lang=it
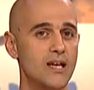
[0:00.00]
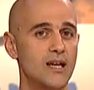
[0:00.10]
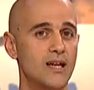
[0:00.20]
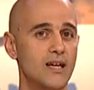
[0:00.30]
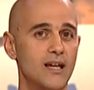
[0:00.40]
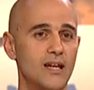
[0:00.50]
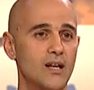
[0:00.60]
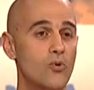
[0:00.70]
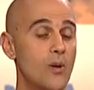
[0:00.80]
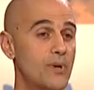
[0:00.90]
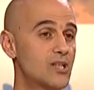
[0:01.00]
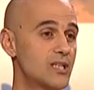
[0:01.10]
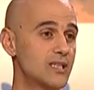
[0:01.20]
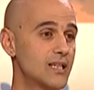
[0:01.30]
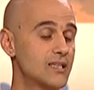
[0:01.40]
Eh, qui a
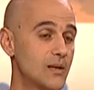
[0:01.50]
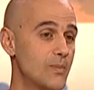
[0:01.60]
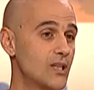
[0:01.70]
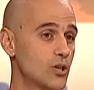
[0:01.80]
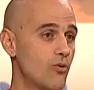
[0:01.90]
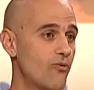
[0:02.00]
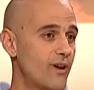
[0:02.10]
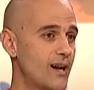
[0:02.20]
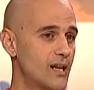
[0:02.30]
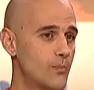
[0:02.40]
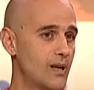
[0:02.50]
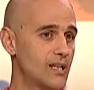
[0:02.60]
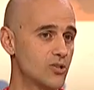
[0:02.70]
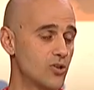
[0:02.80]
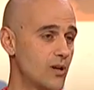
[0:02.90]
Piacenza inizialmente dovevo fare anche il
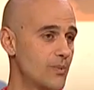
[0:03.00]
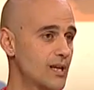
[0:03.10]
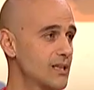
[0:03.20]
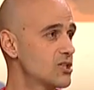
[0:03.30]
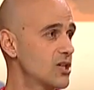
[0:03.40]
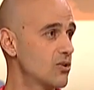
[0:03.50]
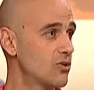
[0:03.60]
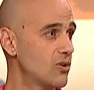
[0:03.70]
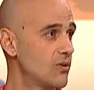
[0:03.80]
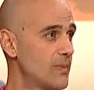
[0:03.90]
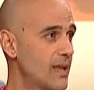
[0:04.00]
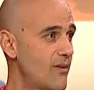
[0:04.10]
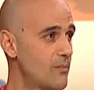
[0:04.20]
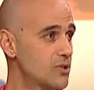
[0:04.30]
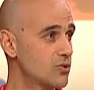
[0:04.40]
palleggiatore perché De Cecco
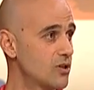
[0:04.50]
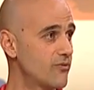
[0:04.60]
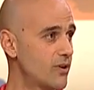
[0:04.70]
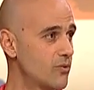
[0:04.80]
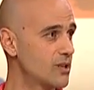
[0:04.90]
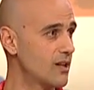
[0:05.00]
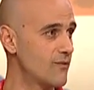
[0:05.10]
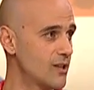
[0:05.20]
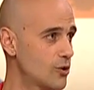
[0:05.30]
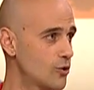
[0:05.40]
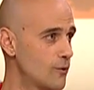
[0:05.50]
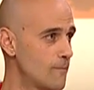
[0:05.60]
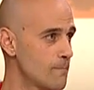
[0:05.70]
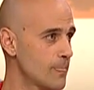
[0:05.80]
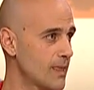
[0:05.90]
aveva bisogno di fare un
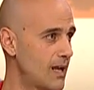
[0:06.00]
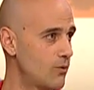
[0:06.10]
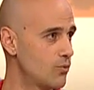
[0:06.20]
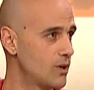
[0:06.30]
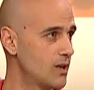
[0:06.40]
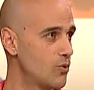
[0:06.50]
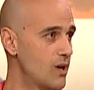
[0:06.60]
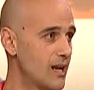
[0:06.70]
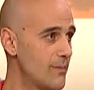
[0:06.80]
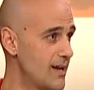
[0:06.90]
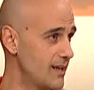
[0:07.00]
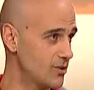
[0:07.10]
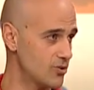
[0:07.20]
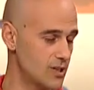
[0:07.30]
intervento ha un, un mano, legamento,